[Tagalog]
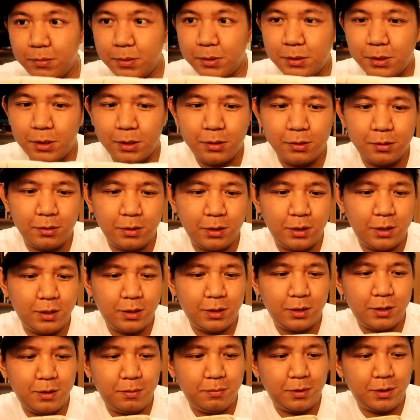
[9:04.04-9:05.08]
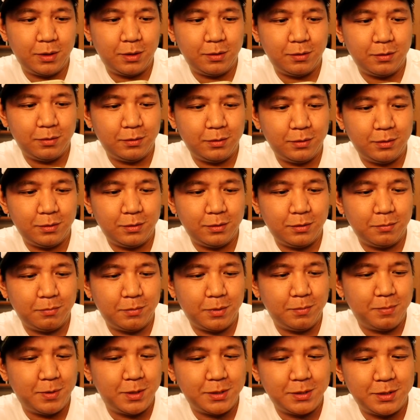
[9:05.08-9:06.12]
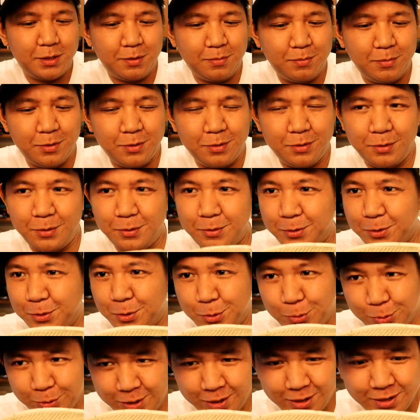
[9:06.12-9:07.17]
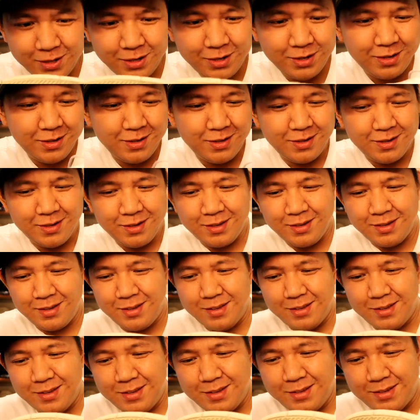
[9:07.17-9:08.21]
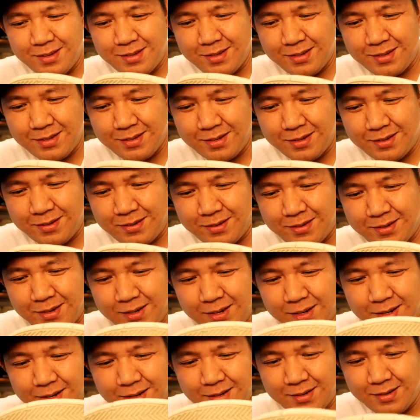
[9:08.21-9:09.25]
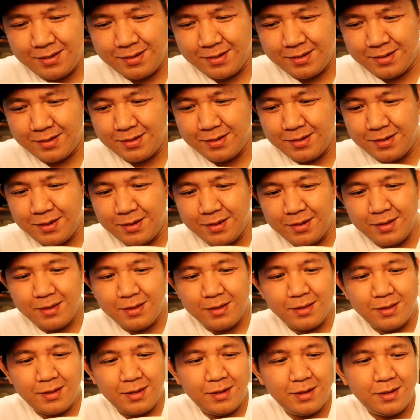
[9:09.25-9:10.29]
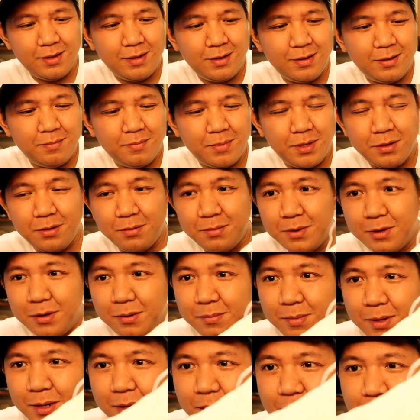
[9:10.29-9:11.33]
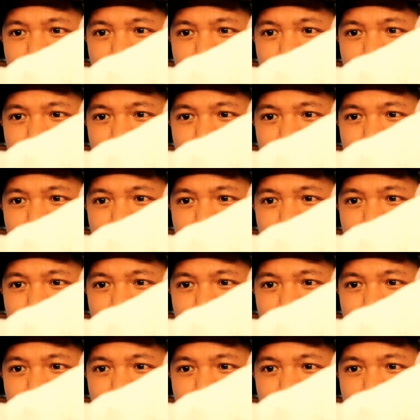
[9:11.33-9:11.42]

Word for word: masyadong ginagamit ng nagpa-basketball to yung toe niya. Uh, yan. Then, medyo malami.